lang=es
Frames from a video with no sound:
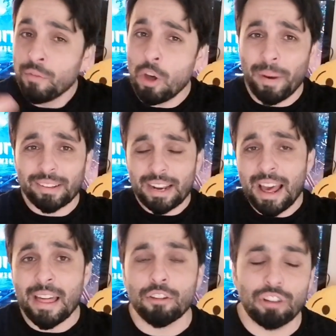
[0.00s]
No pasa
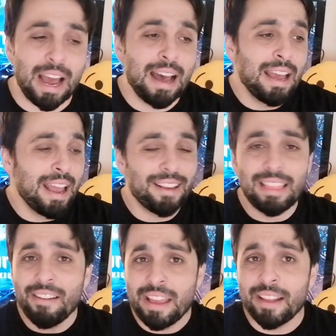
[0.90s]
nada, o sea,
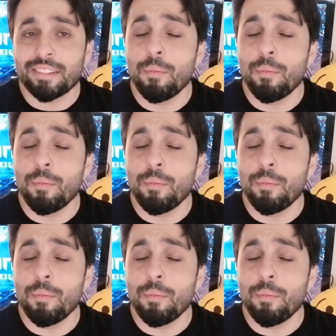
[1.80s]
Está bien,